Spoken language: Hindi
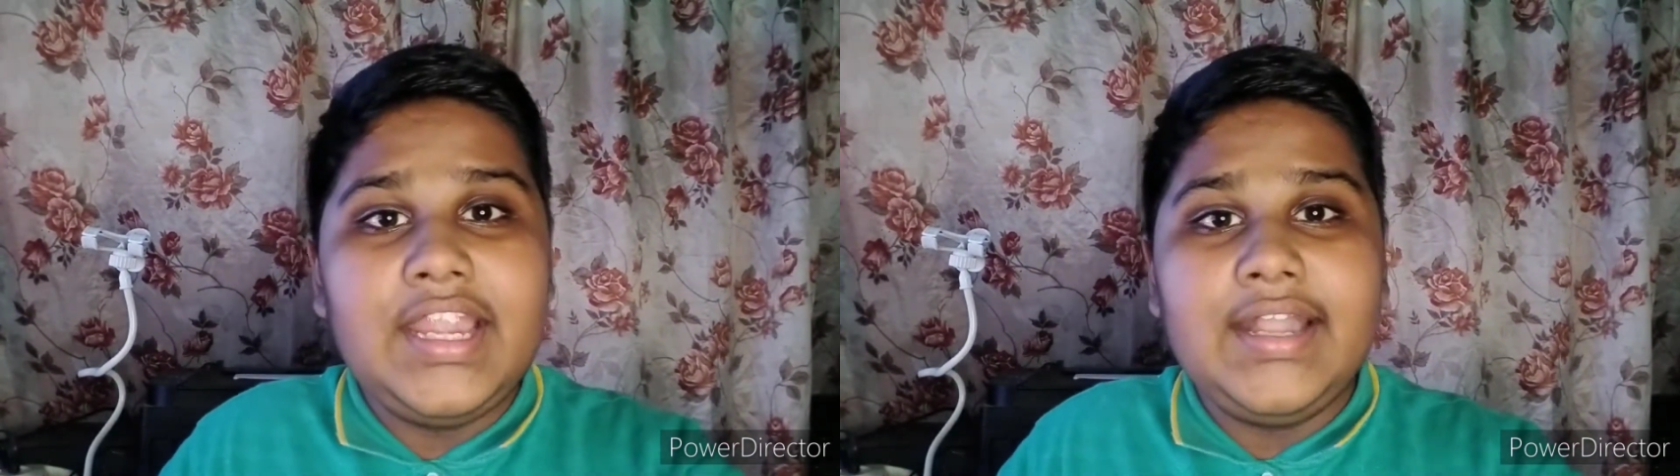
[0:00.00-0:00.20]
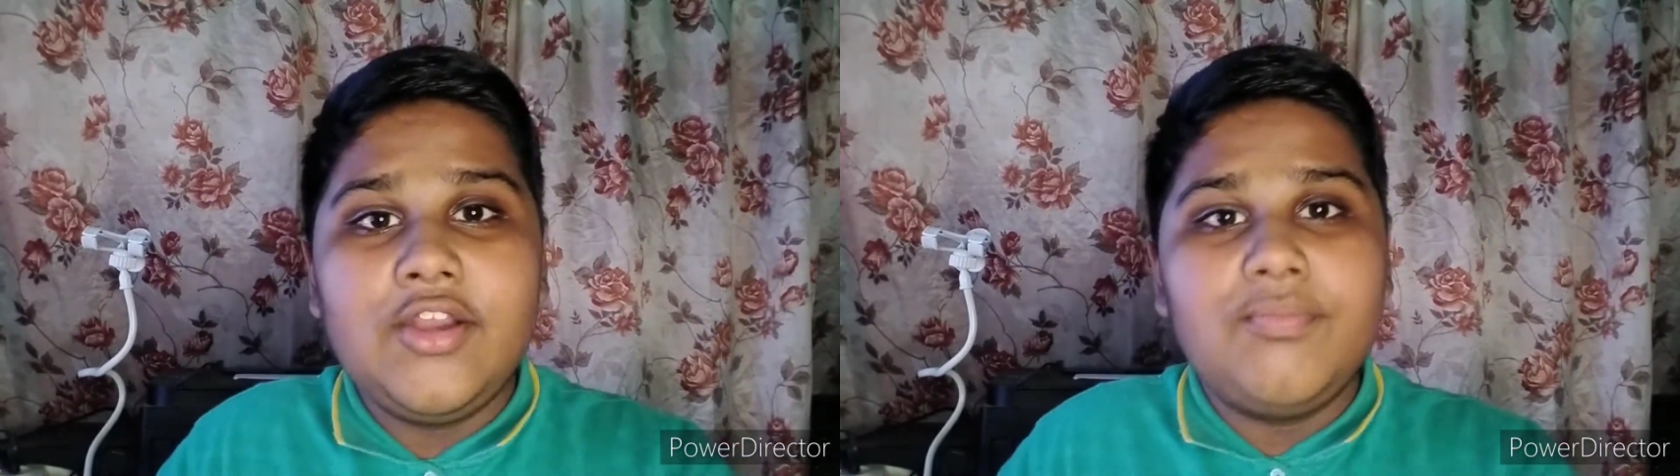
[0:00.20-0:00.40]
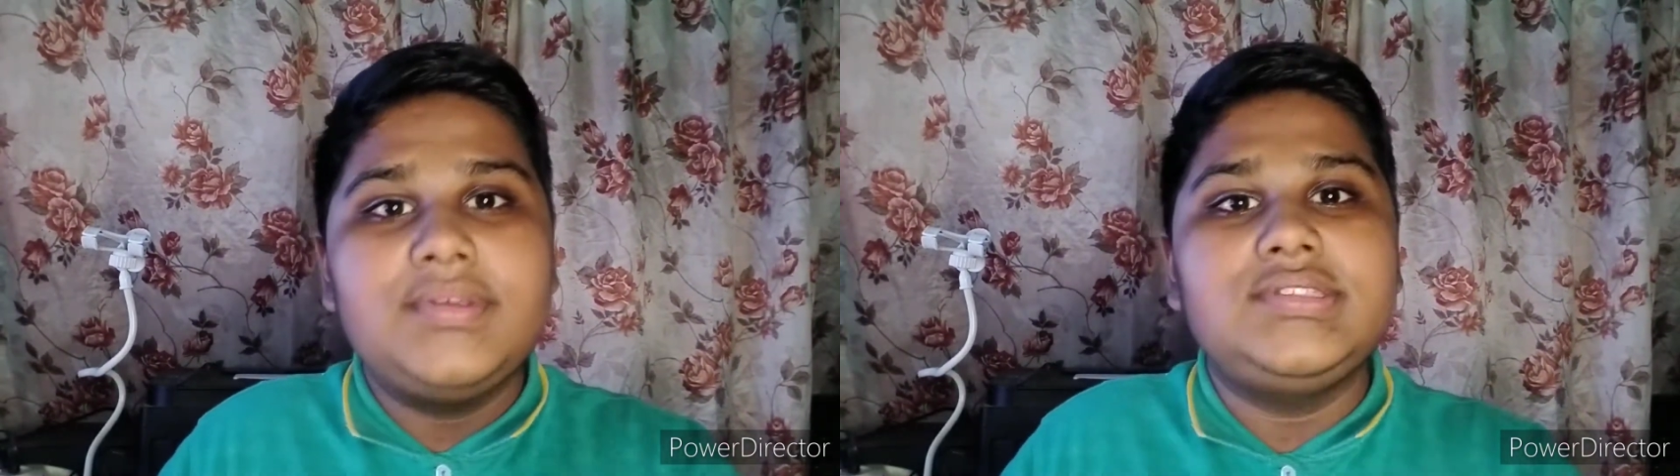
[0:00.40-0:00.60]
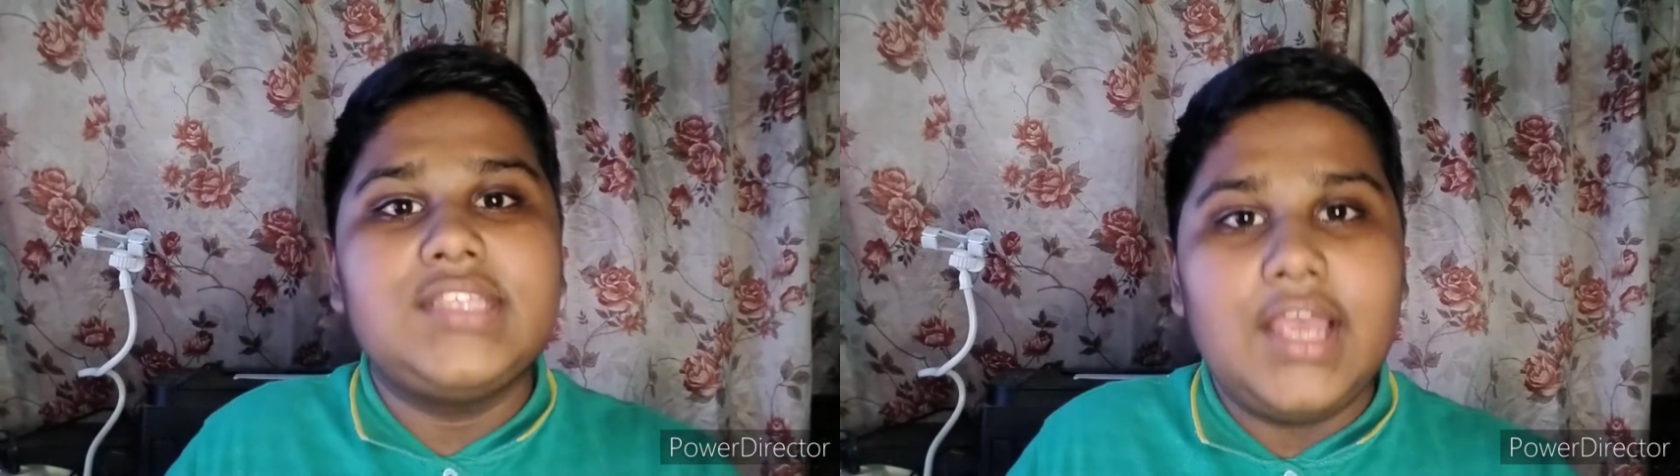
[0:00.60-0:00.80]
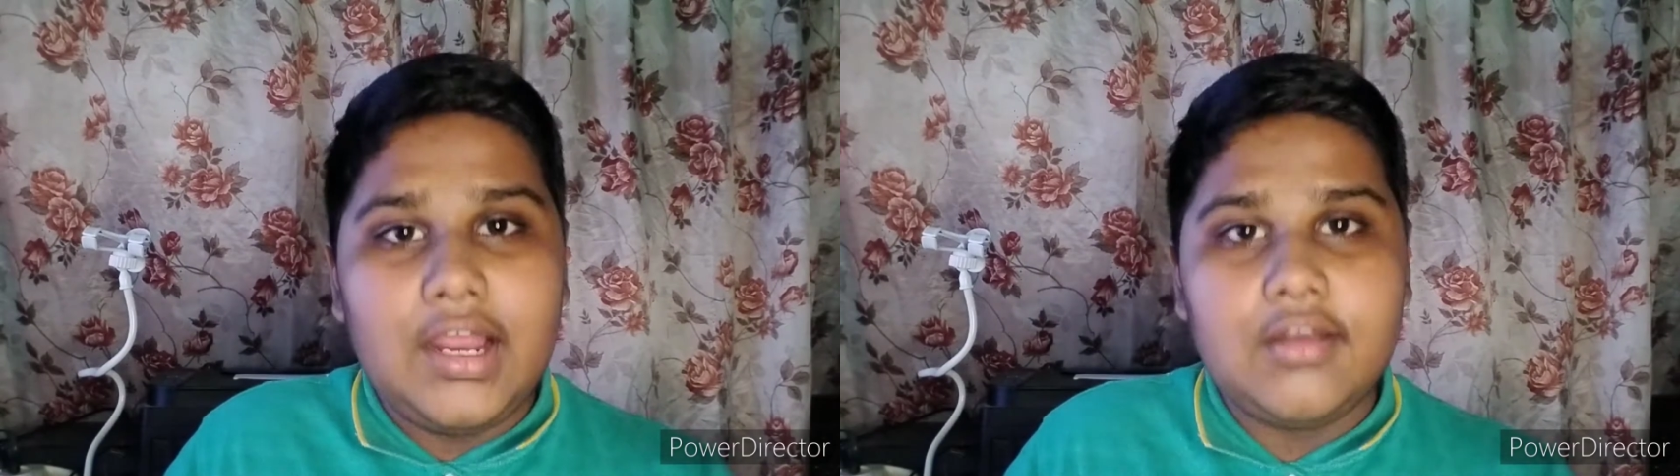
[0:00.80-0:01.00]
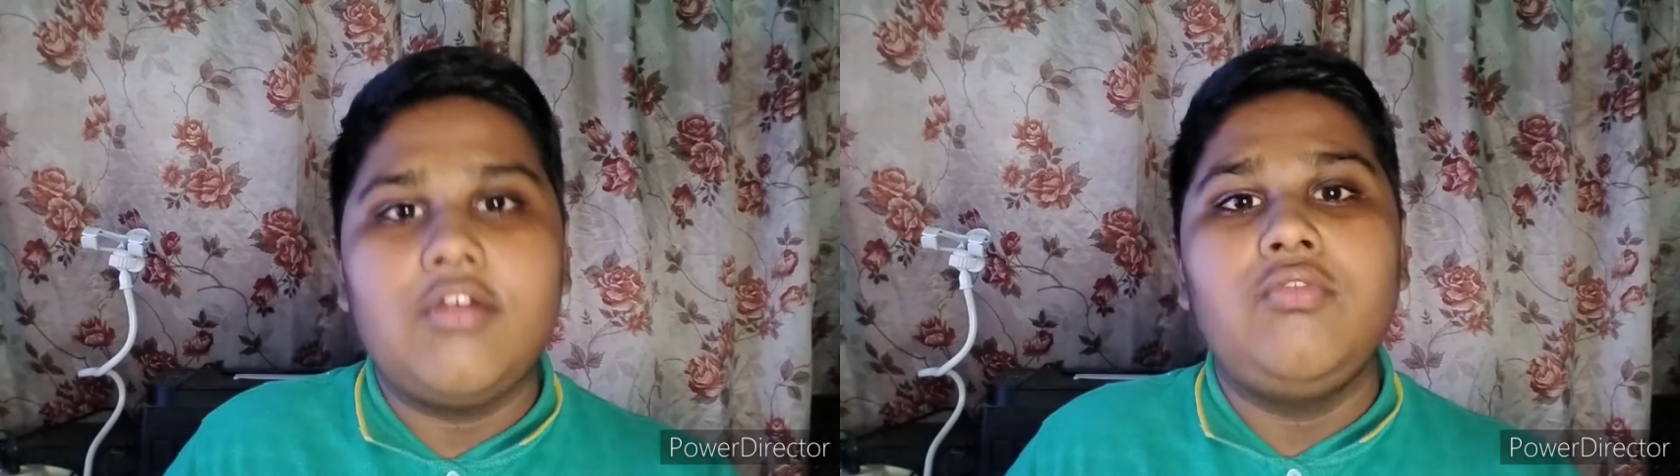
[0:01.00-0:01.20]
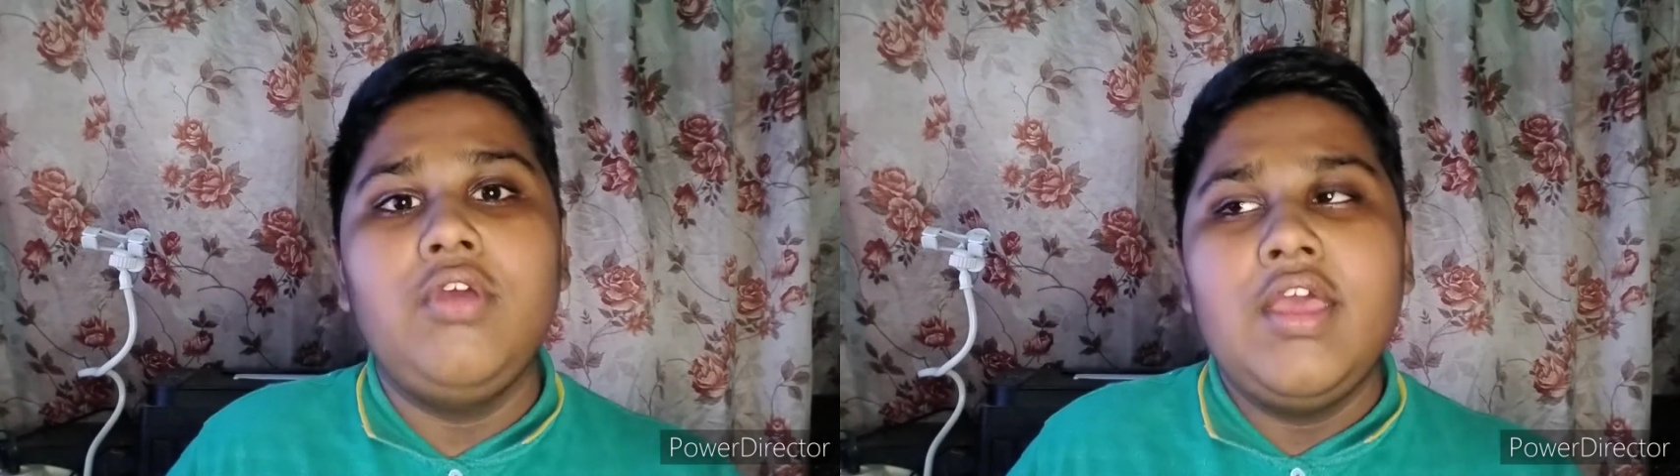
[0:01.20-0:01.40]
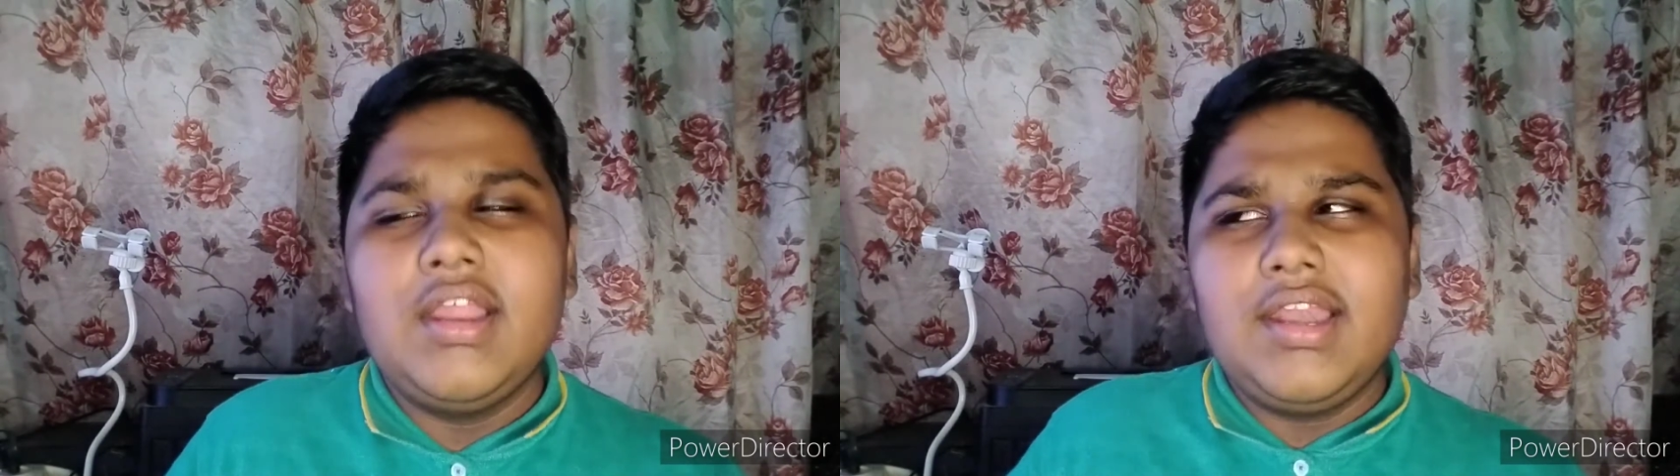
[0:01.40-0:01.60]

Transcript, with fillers: एटी रुपीज़ के अनाऊँ